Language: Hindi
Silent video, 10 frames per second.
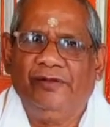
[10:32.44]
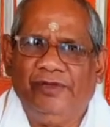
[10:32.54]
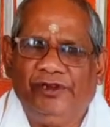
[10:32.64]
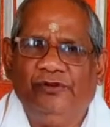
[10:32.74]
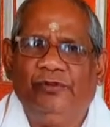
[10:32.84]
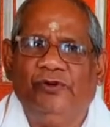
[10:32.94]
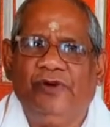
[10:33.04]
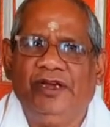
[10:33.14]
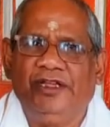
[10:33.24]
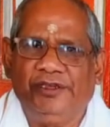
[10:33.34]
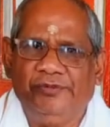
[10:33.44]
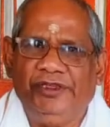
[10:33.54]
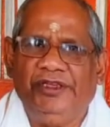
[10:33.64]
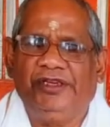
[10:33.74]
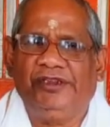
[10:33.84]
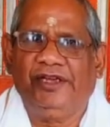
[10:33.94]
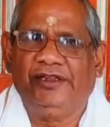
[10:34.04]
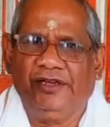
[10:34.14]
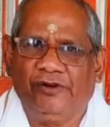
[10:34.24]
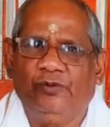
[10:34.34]
विष्णु भगवान लक्ष्मी जी के
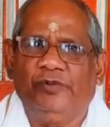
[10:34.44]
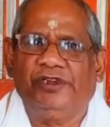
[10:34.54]
साथ गरुड़ पर